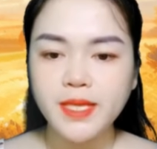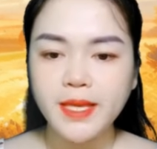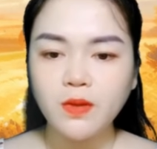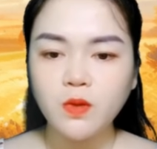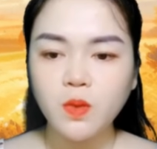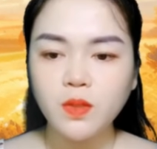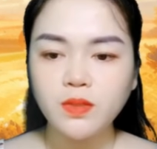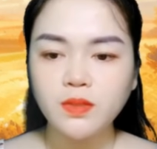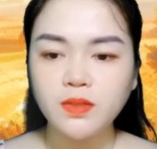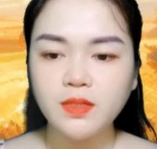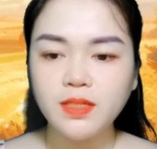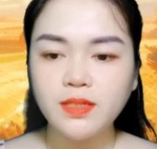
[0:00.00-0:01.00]
nhưng lại
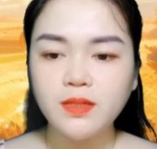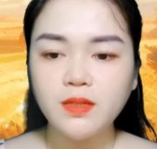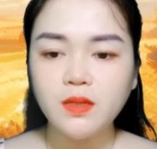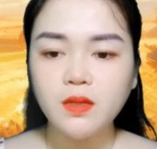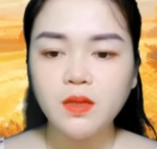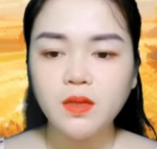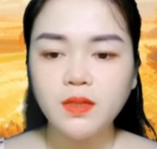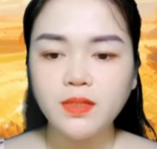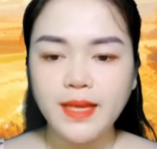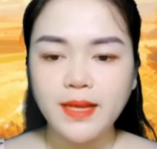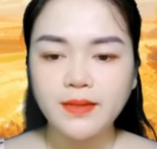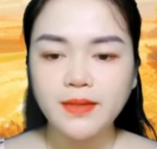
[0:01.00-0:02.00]
không hề làm cho có lệ.